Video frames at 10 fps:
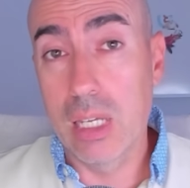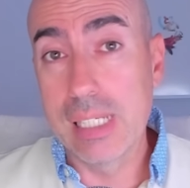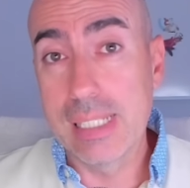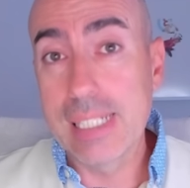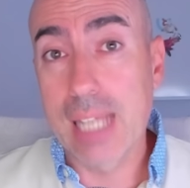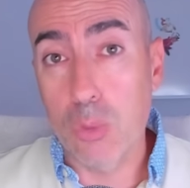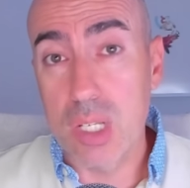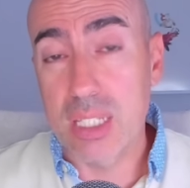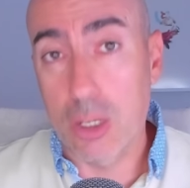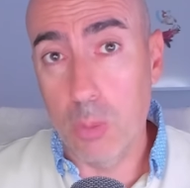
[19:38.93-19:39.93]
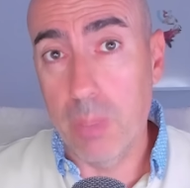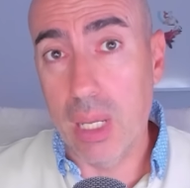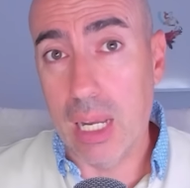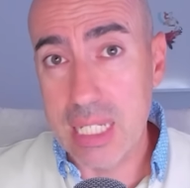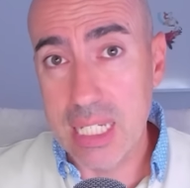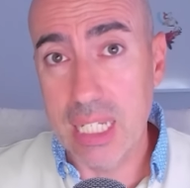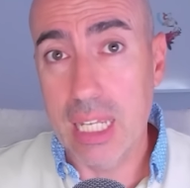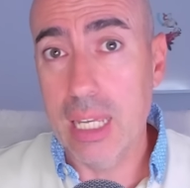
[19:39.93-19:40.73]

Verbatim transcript: Eh, ¿Que cuesta romperla? Sí.